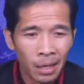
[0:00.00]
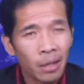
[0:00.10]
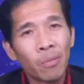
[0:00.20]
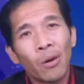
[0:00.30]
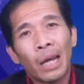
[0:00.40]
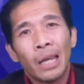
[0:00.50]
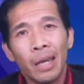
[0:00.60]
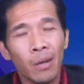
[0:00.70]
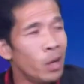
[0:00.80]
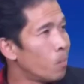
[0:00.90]
rốt cuộc là gì
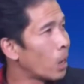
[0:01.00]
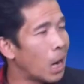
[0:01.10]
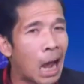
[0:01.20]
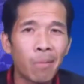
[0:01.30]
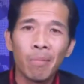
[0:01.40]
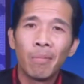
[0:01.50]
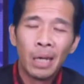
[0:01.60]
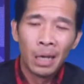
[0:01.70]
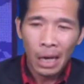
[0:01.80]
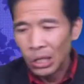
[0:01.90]
nguyên một cái đám
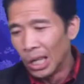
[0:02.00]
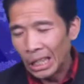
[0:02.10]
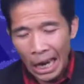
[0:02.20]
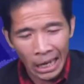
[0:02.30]
à, chương trình